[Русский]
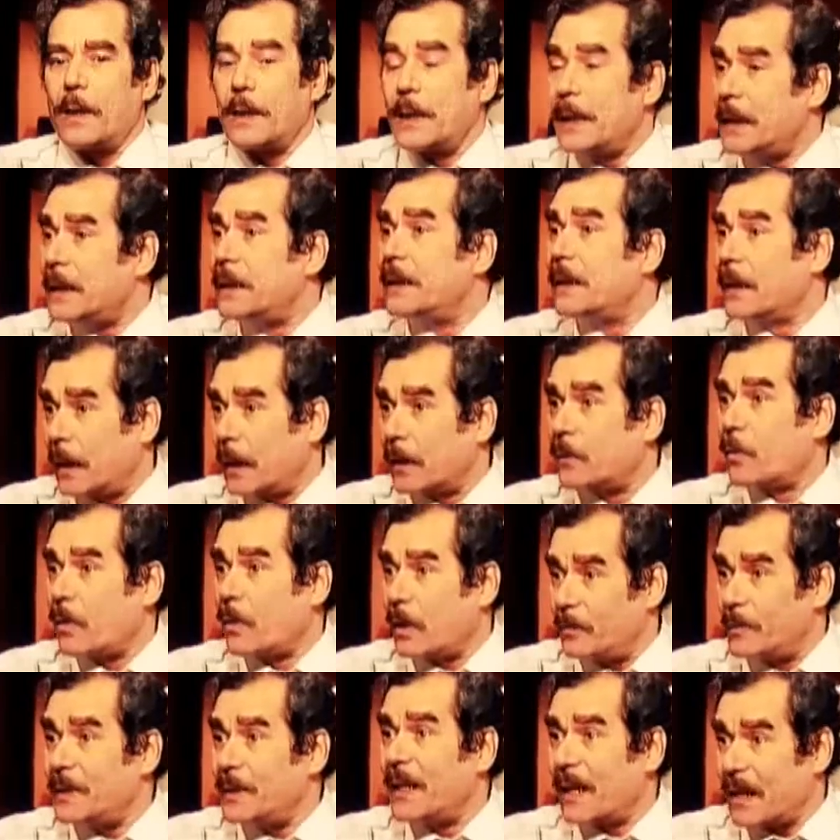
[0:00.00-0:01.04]
женщина,
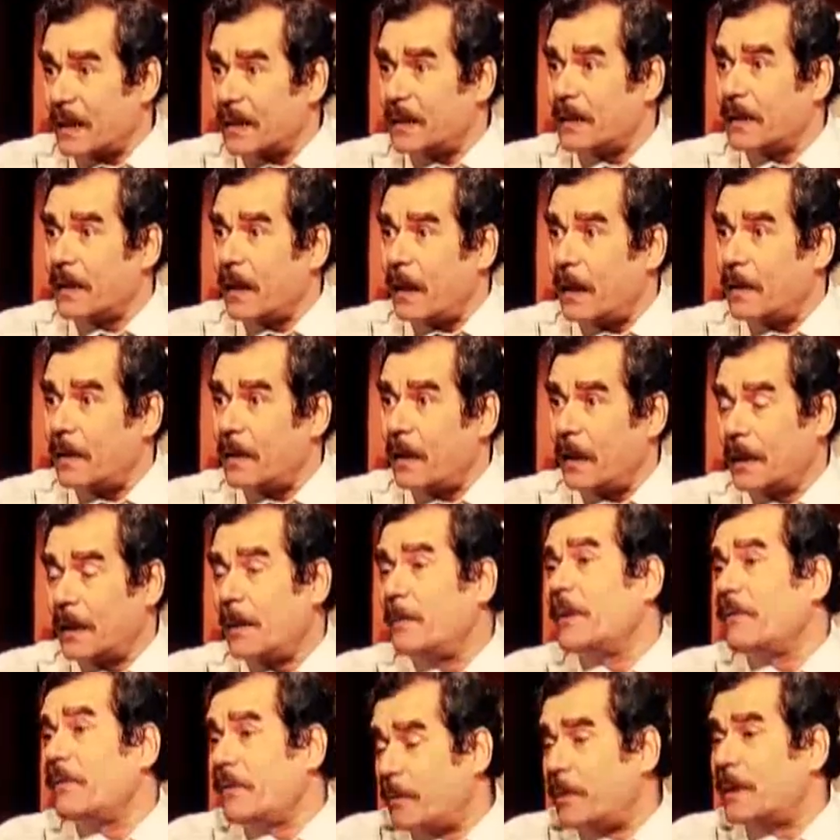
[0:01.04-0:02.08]
которая меня родила, она
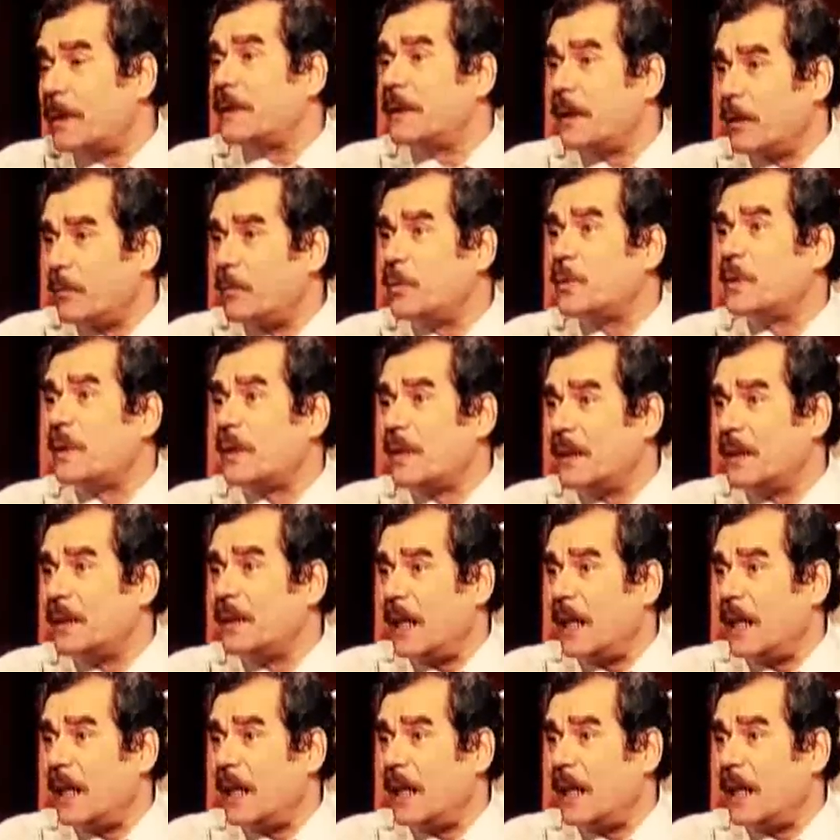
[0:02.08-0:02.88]
мне выбросила мусорный